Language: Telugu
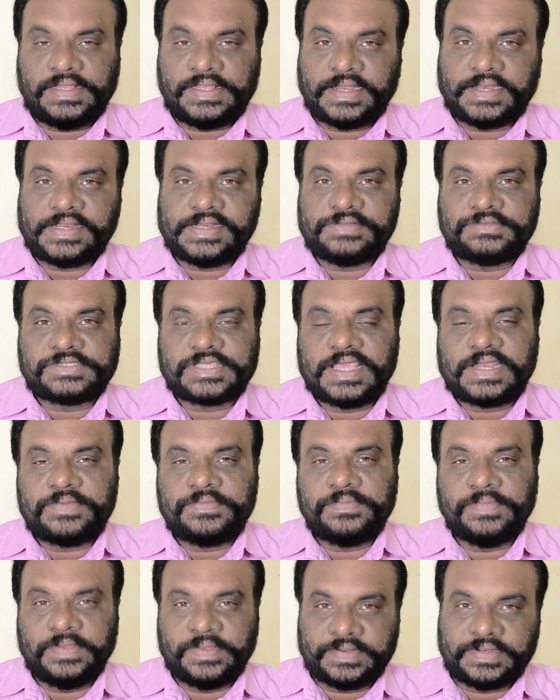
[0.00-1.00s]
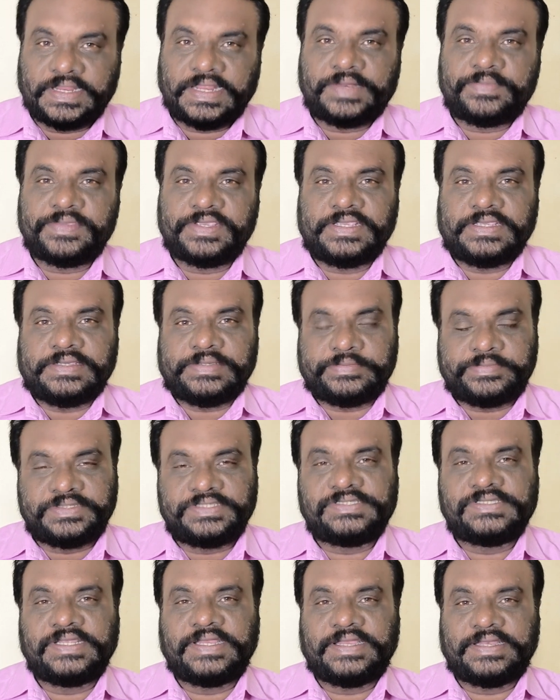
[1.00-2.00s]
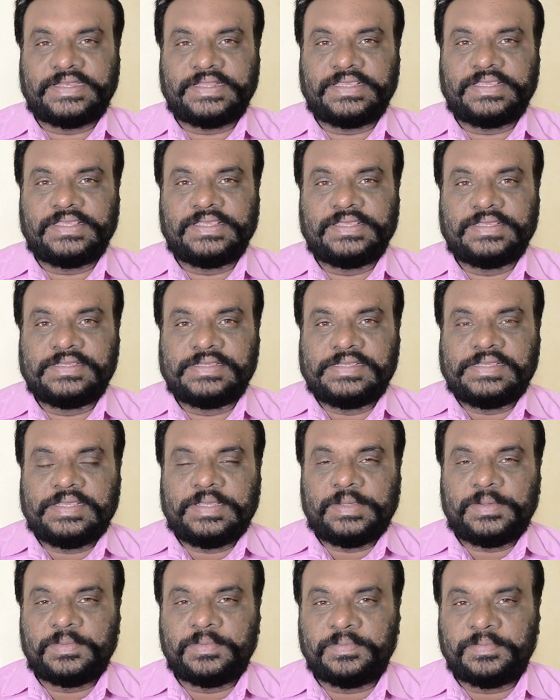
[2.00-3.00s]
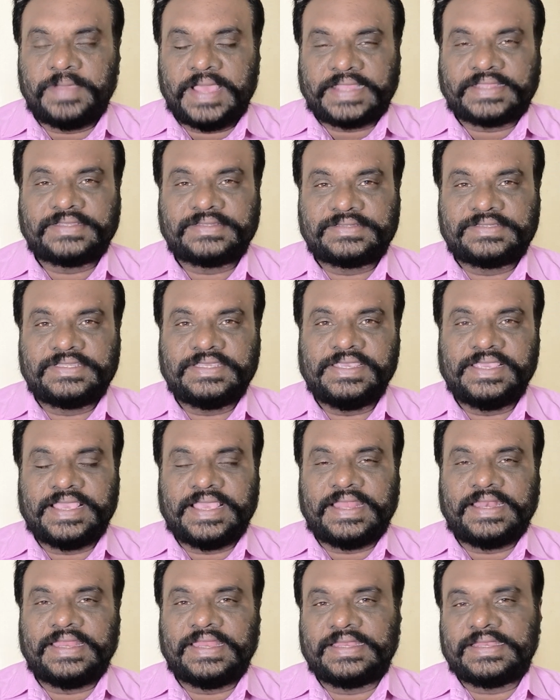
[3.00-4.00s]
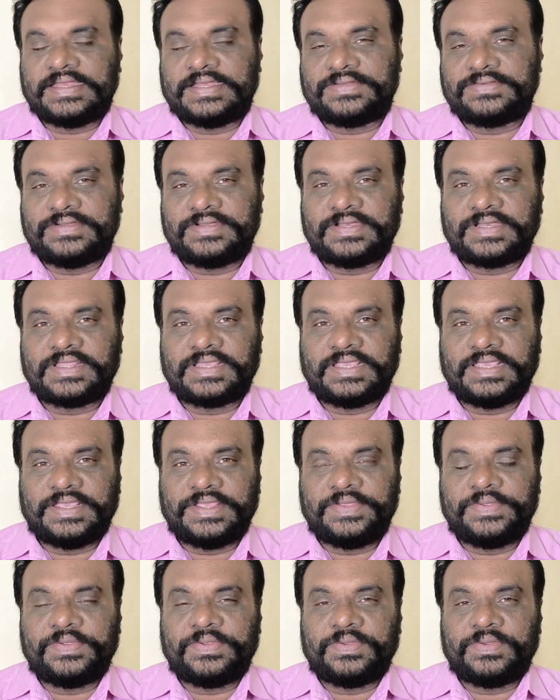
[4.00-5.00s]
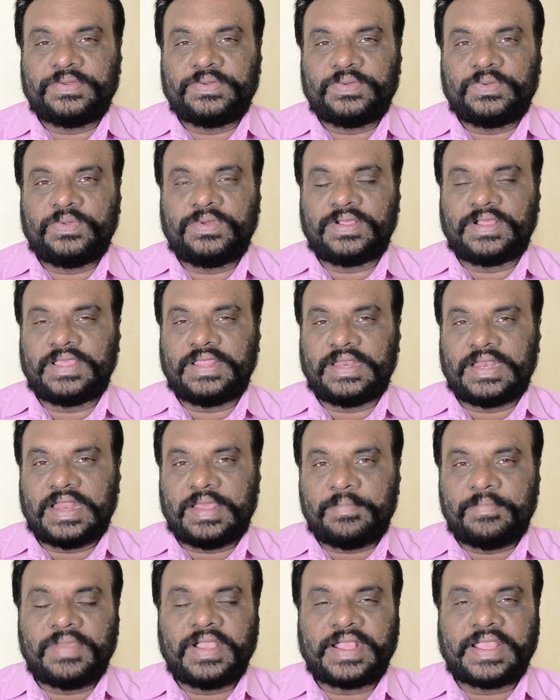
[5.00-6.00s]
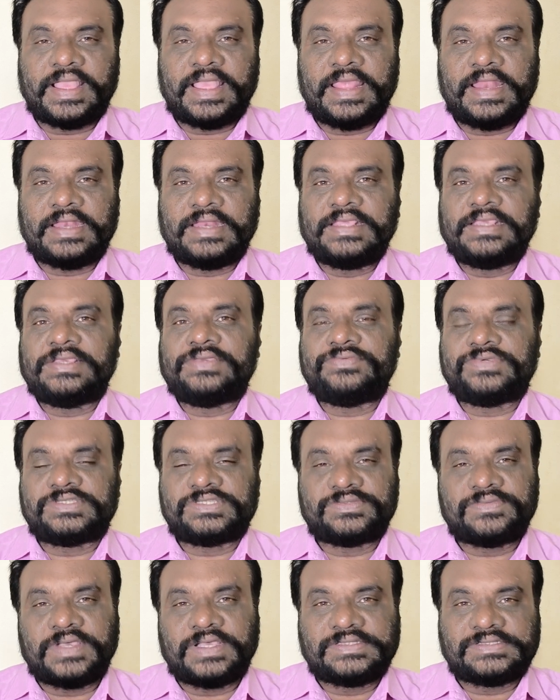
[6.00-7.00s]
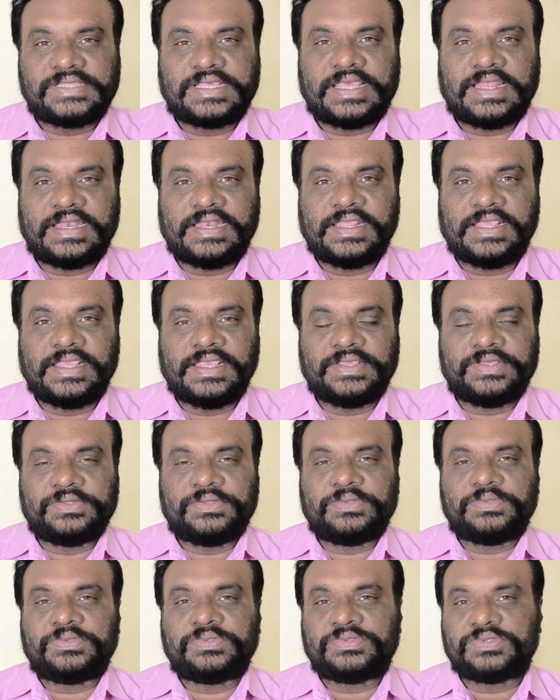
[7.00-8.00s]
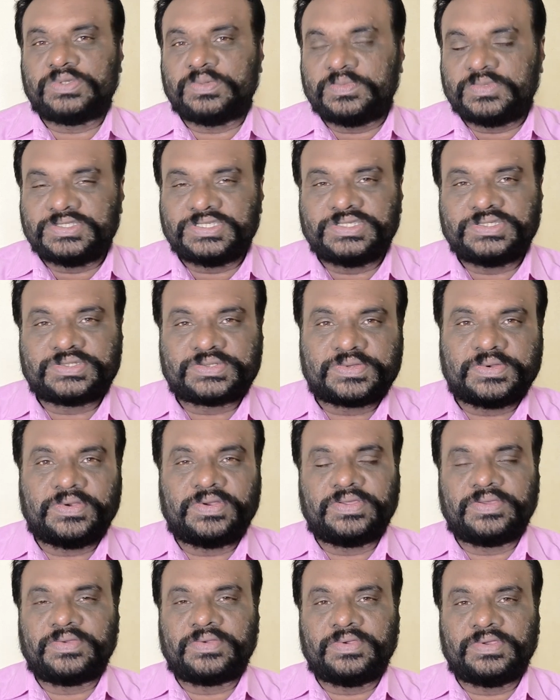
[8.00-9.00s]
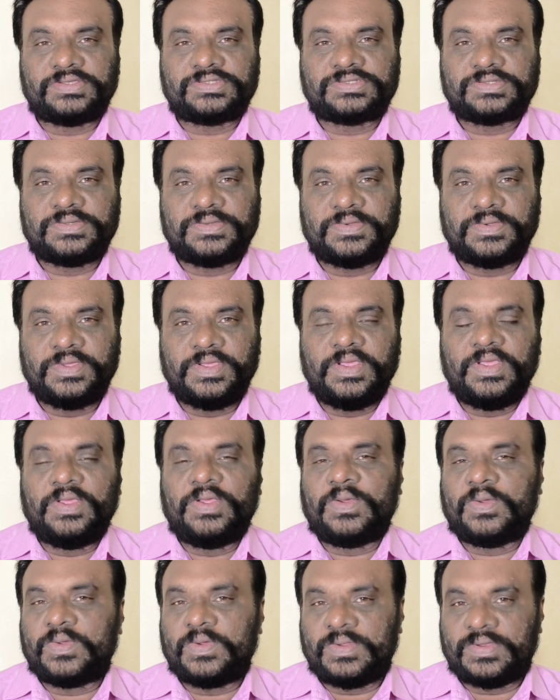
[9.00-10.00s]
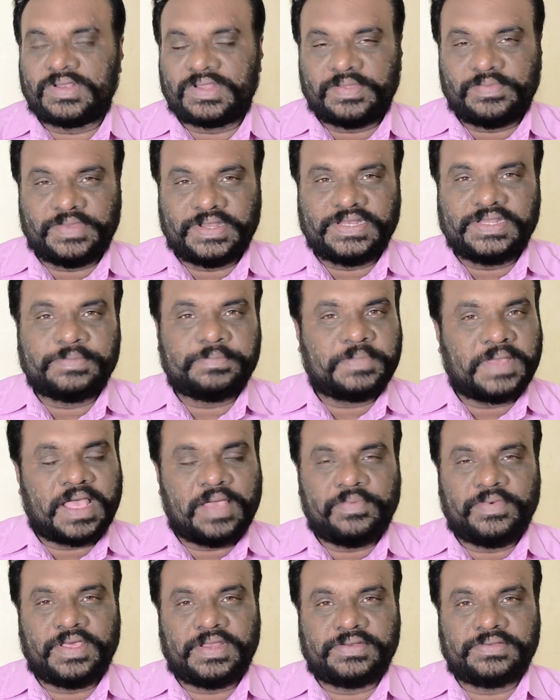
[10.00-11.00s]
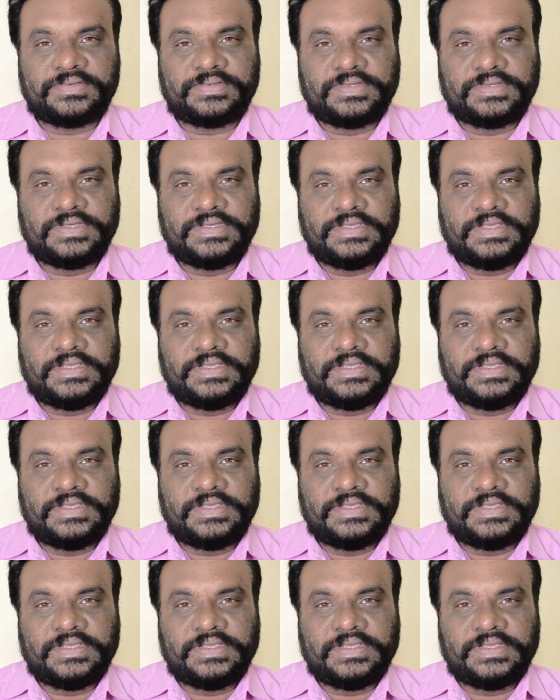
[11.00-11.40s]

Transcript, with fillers: అందరికీ నమస్కారం నేను మీ బీసీ రెడ్డి భక్తి అనేటటువంటి ఒక నమ్మకాన్ని విశ్వాసాన్ని సొమ్ము చేసుకోవడం కోసం కొంతమంది బాబాలు